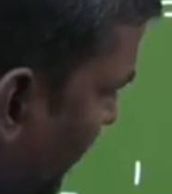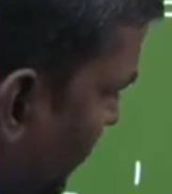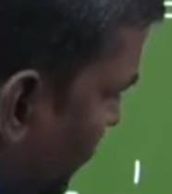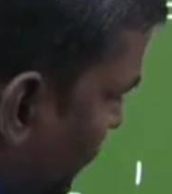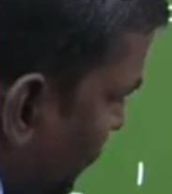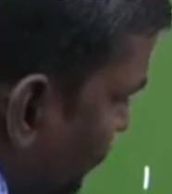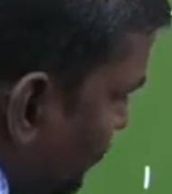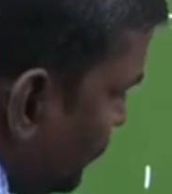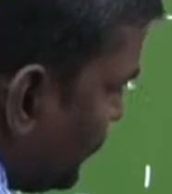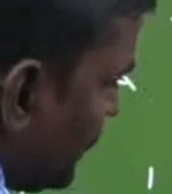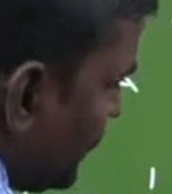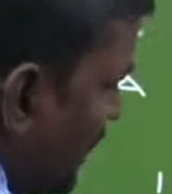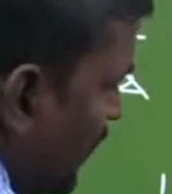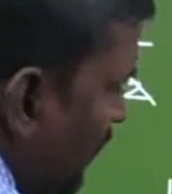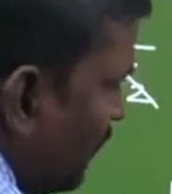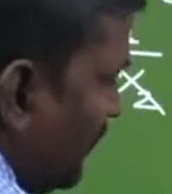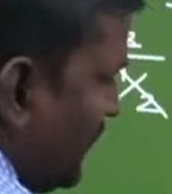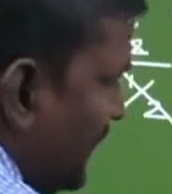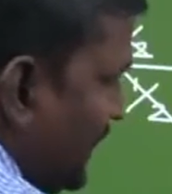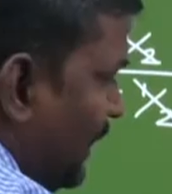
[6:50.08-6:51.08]
பை டூ
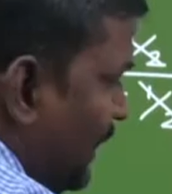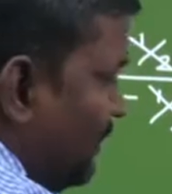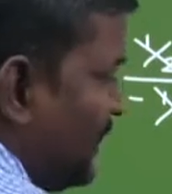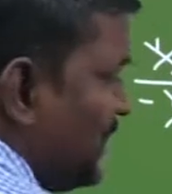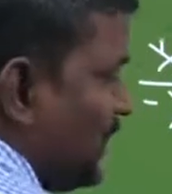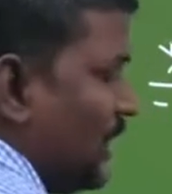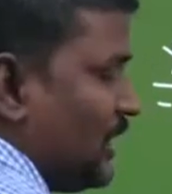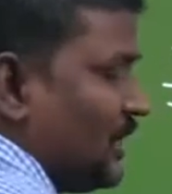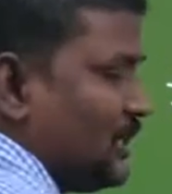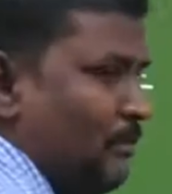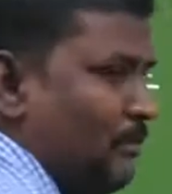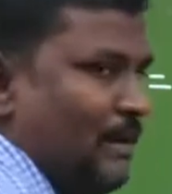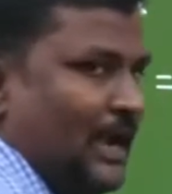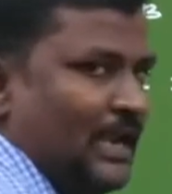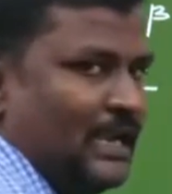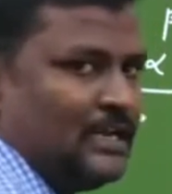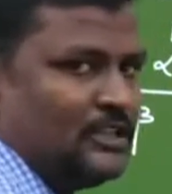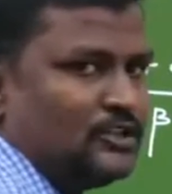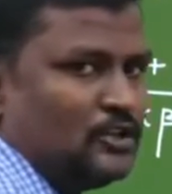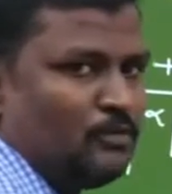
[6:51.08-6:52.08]
இப்போ டினாமினேட்டரில் இருக்கிறத
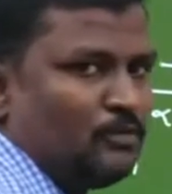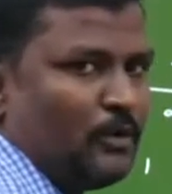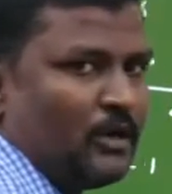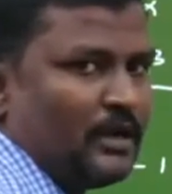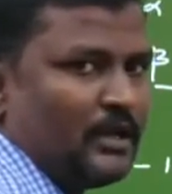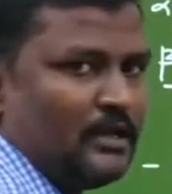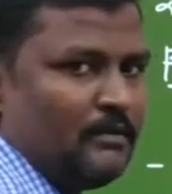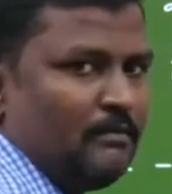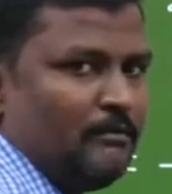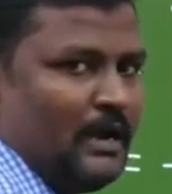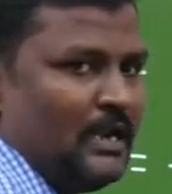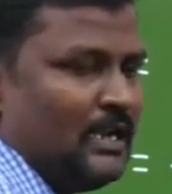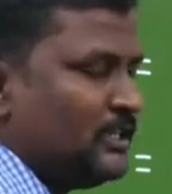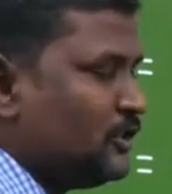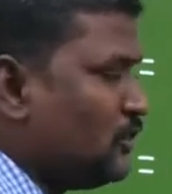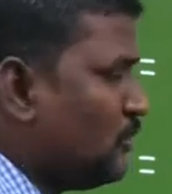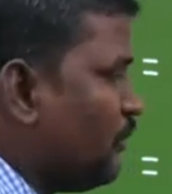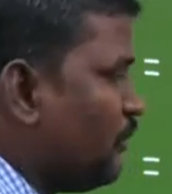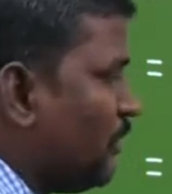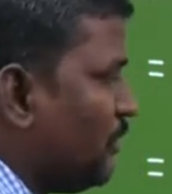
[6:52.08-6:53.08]
மேலே எடுத்துகிட்டு போங்க மேலே
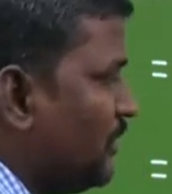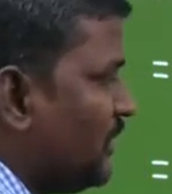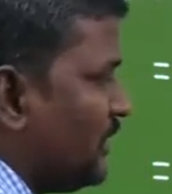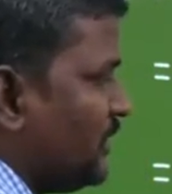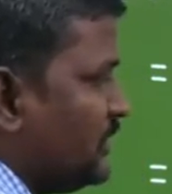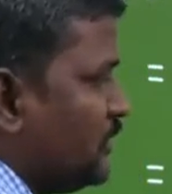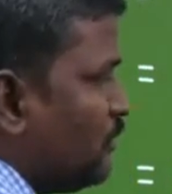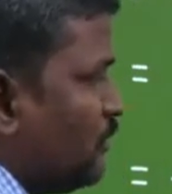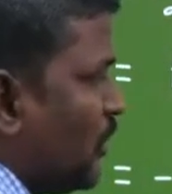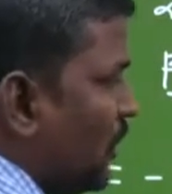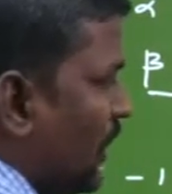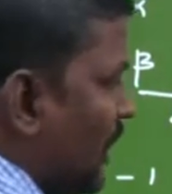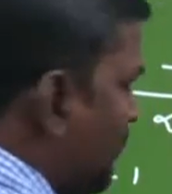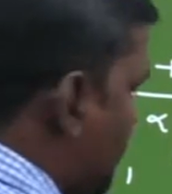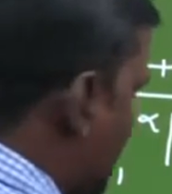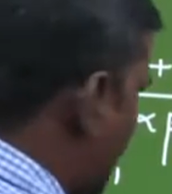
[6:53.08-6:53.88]
எடுத்துகிட்டு போகும்போது ரெசிப்ரோக்கலாக